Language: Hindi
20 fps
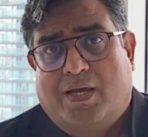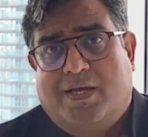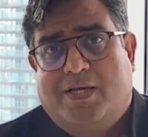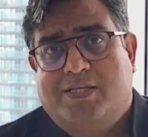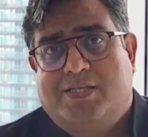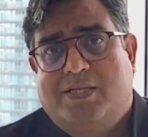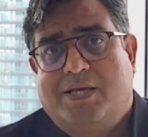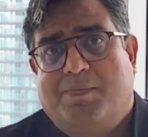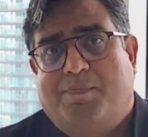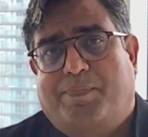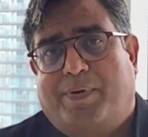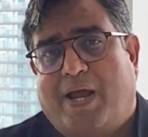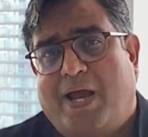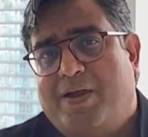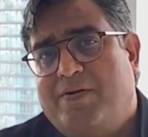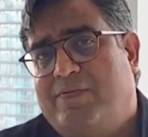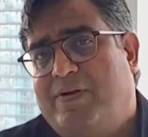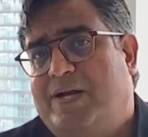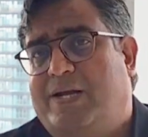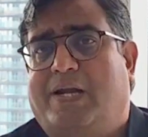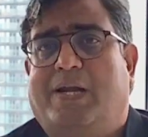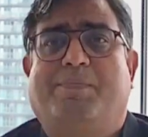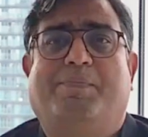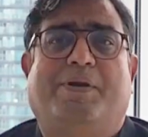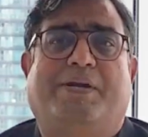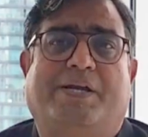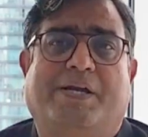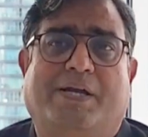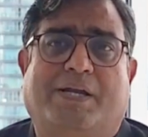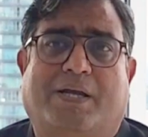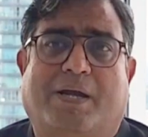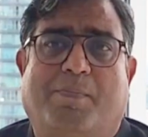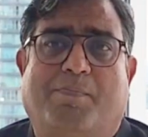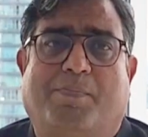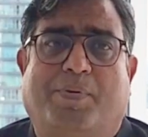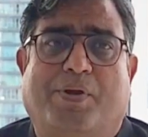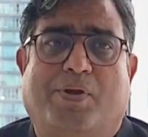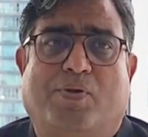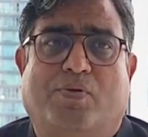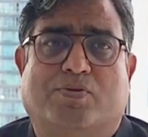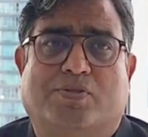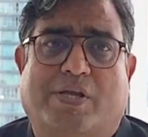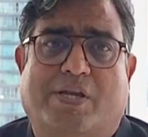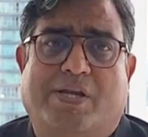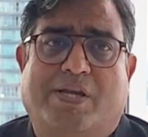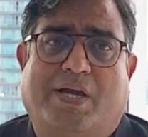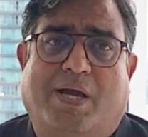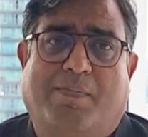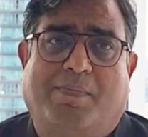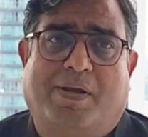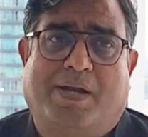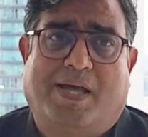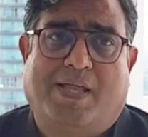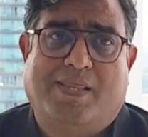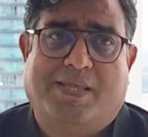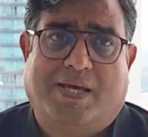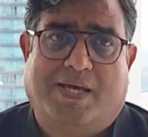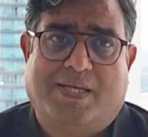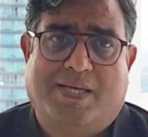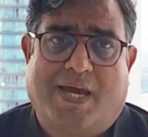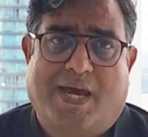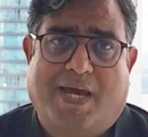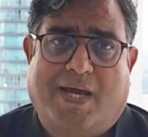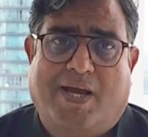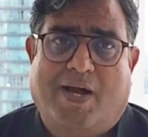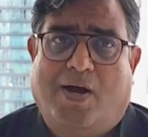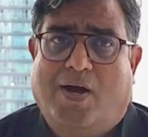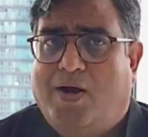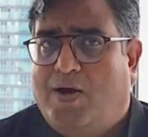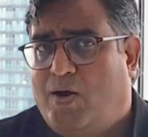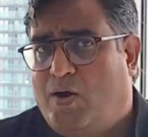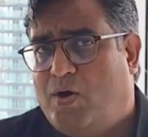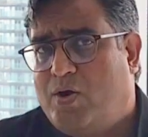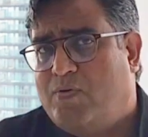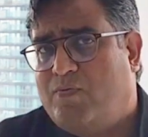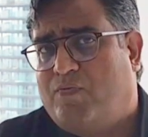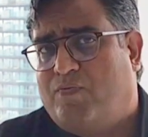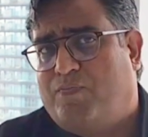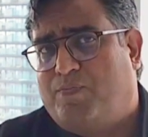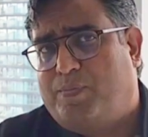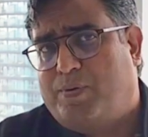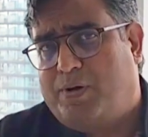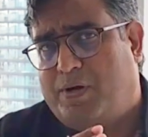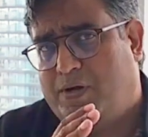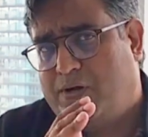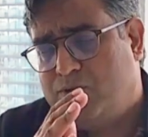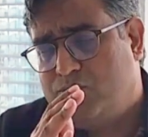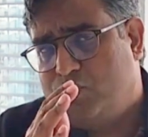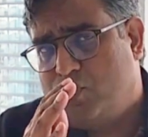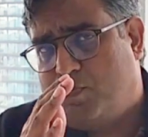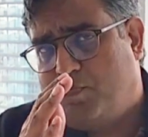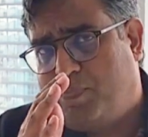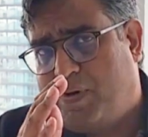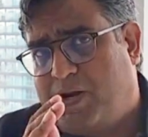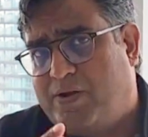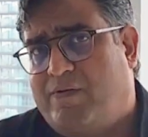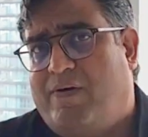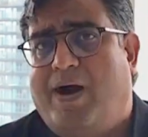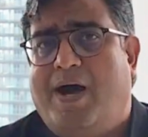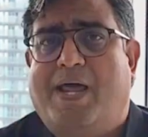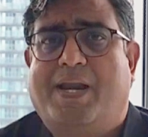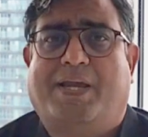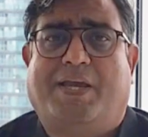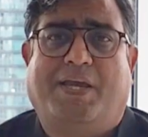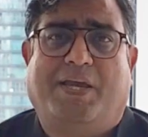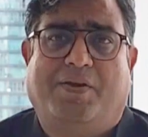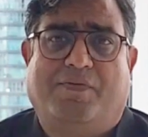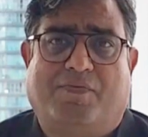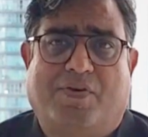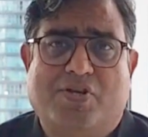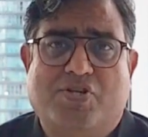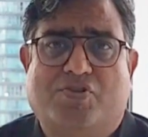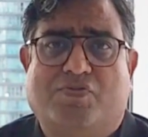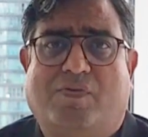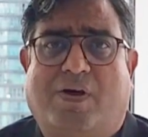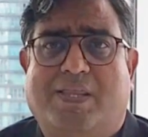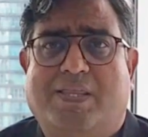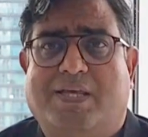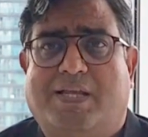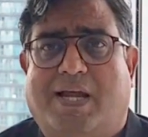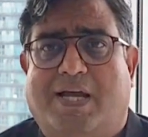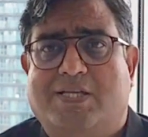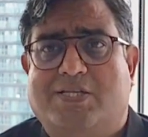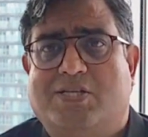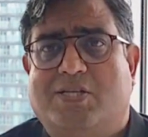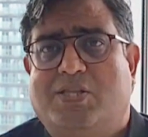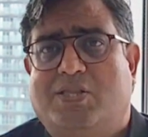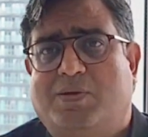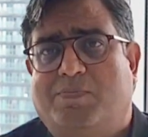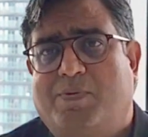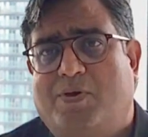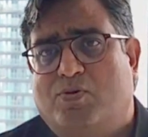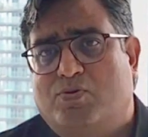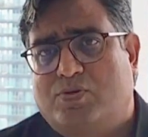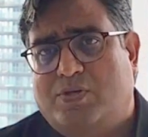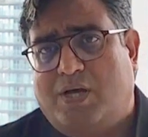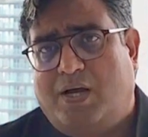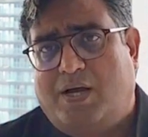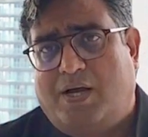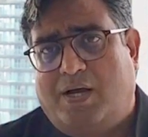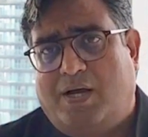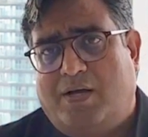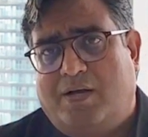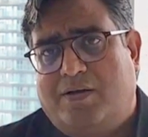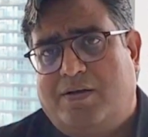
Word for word: किसी प्राइवेट लिमिटेड कंपनियों से रेखा बना दिया जाएगा और जो परिवार की वंशवादी राजनीति में उसका